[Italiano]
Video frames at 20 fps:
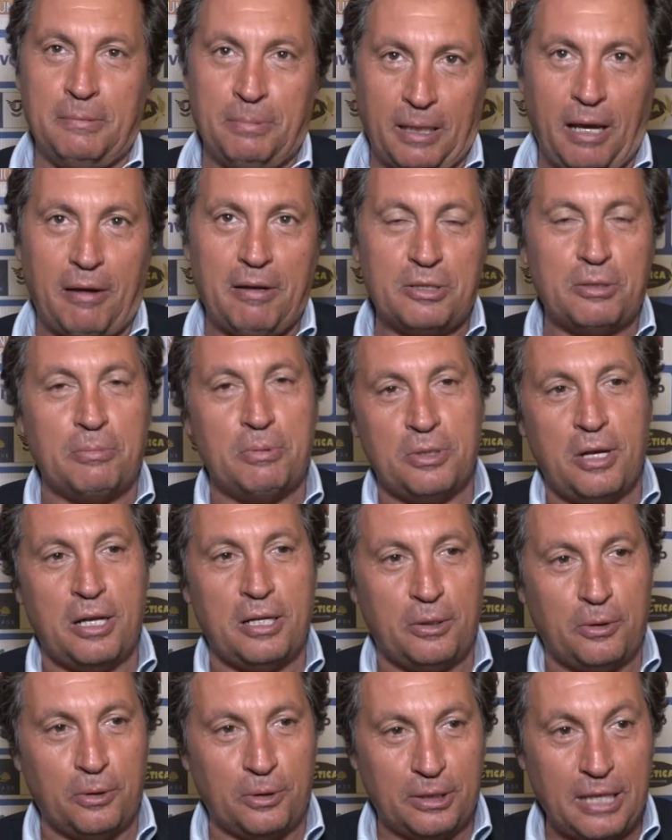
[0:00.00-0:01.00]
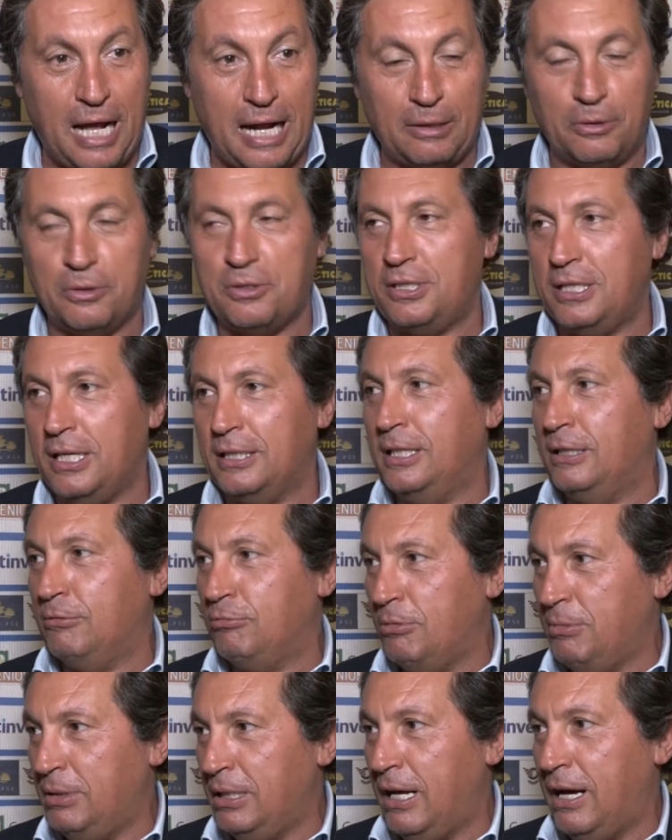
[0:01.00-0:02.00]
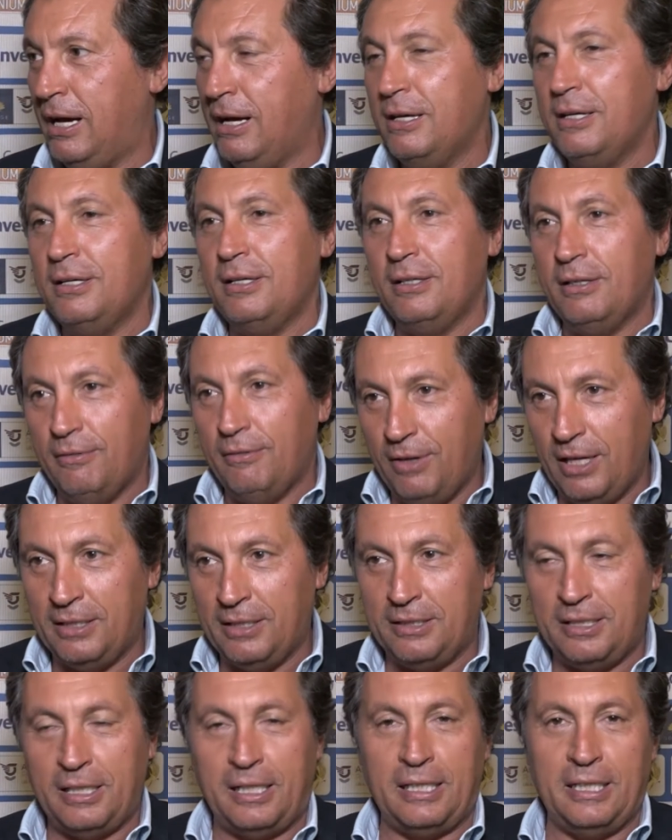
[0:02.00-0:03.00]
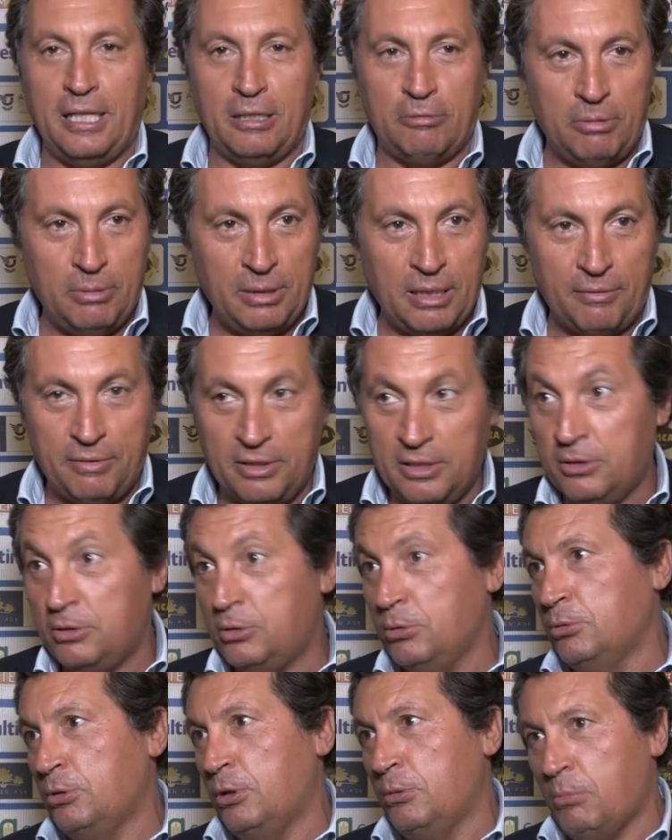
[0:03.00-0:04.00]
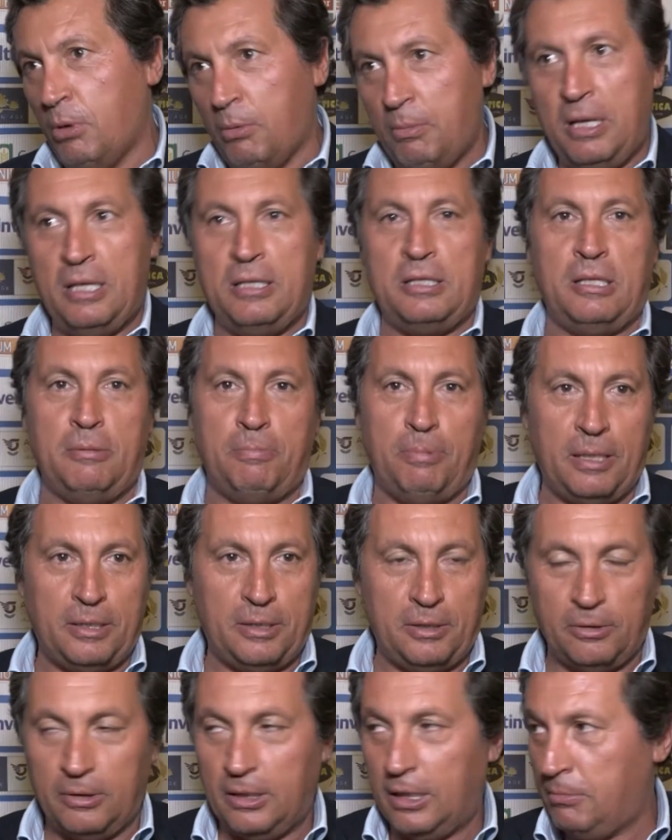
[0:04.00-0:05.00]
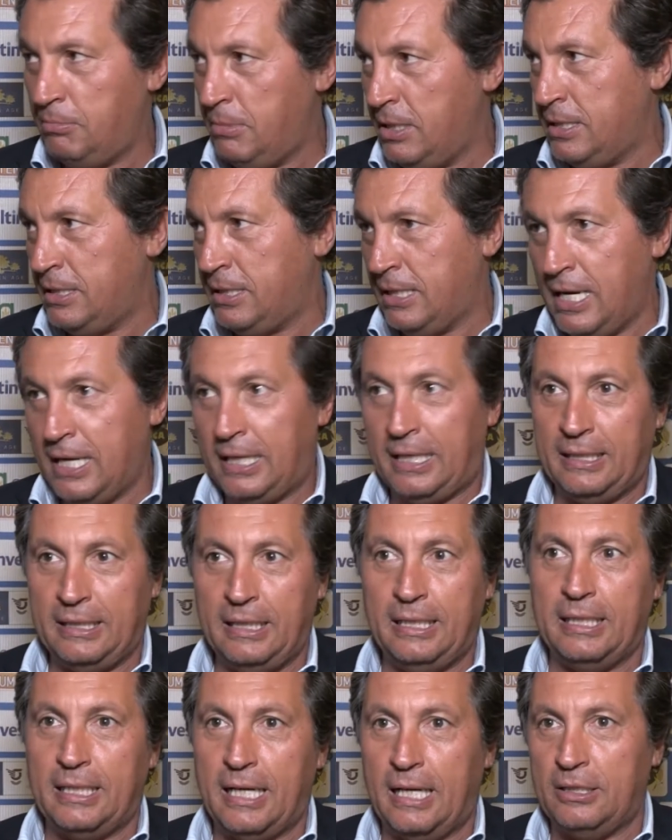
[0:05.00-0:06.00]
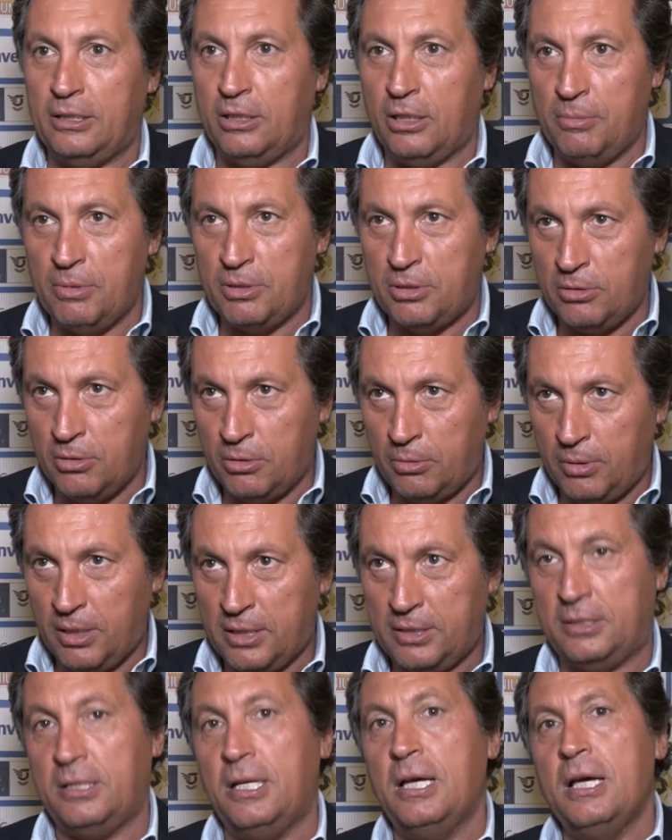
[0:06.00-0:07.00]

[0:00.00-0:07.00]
perché questo bisogna ricordarlo, sia nel 2020 che nel 2021, in momenti particolarmente anche delicati come sono questi,